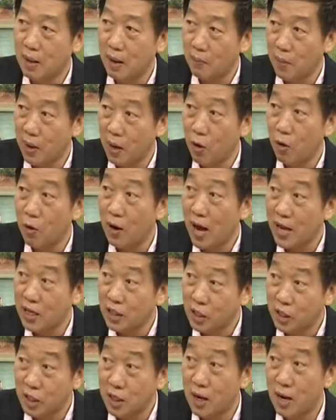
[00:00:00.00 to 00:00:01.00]
แต่เป็นโรคไร้
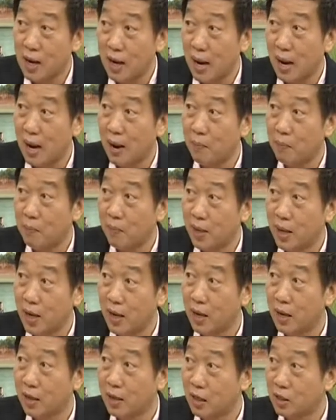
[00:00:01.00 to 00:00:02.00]
เชื้อไงครับไม่
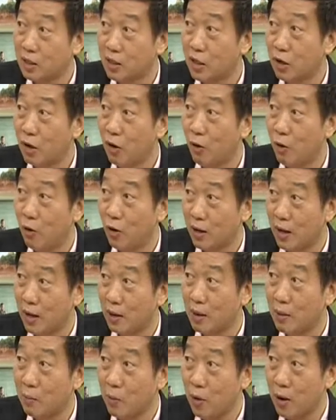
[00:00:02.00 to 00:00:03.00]
ได้เกิดจากเชื้อโรคอ
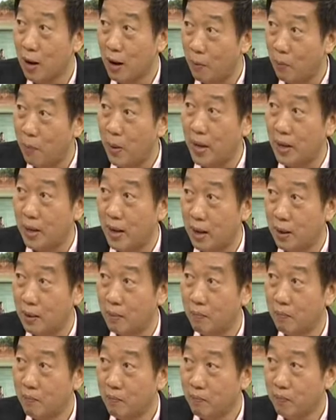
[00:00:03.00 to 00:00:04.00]
ย่างที่พวกเราเป็นแต่
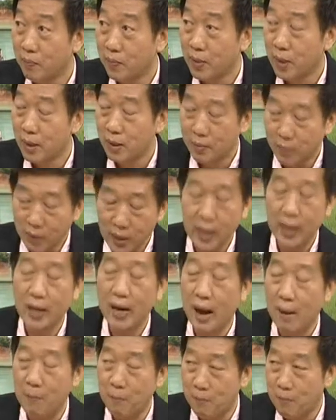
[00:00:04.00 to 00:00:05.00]
เกิดจากพฤติกรรมพฤติ
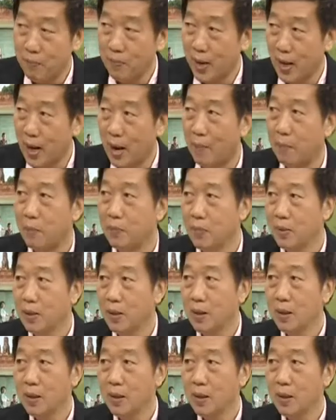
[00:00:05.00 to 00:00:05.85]
กรรมนะครับ